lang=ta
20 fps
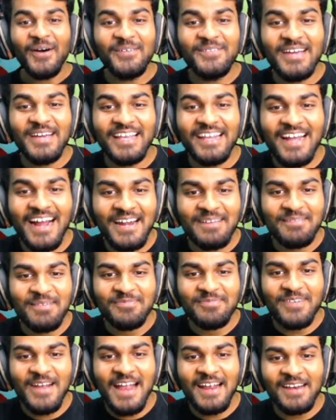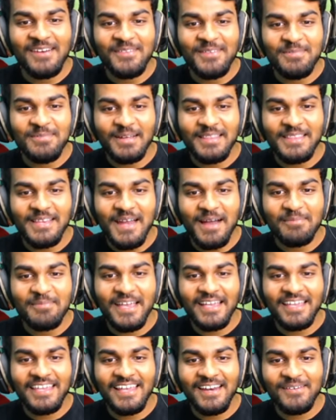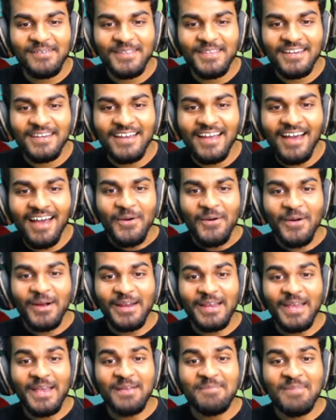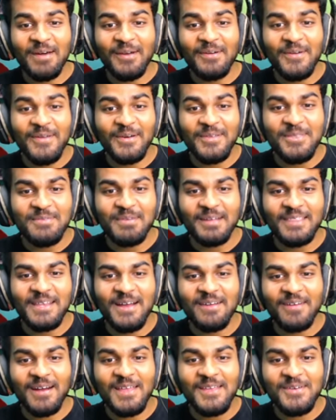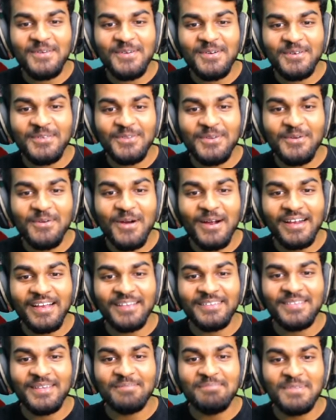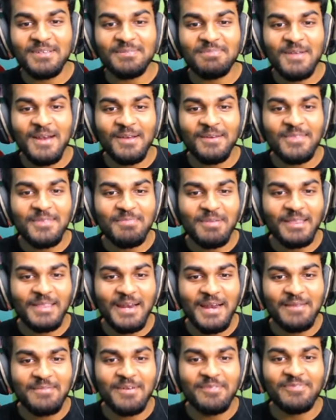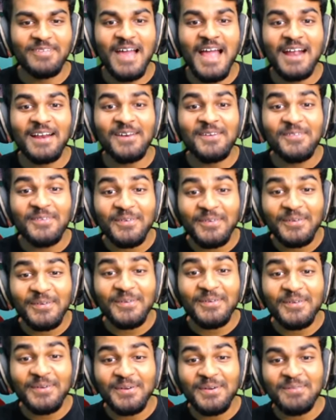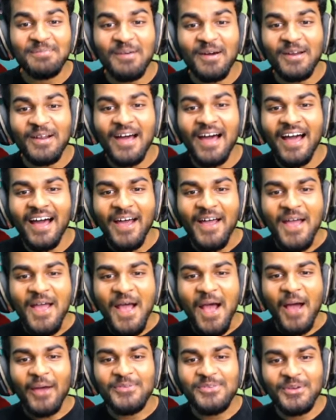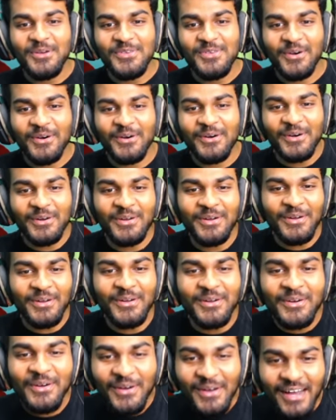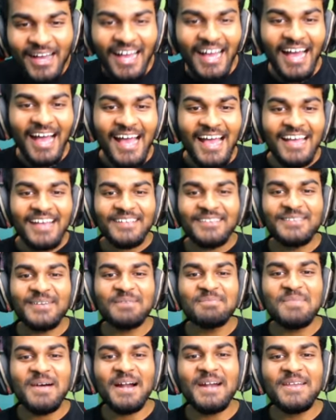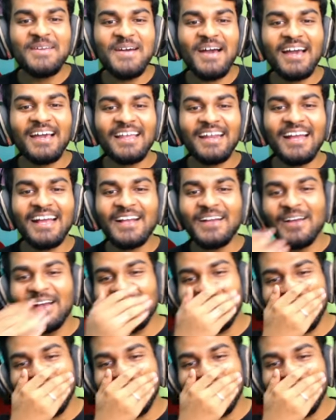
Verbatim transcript: மை நம்ம பிராங்க்லின் வந்து பாத்தீங்கன்னா அப்படியே கீழ விழுந்துட்டான் ஓகே மறுபடியும் வந்து பாத்தீங்கன்னா வழி விட்டுருச்சு ஓகே செம்ம ஸ்பீல வந்து பாத்தீங்கன்னா நம்ம பிராங்க்லின் உருண்டு உருண்டு போறான் ஐயோ செம்ம அடி வாங்குறாங்க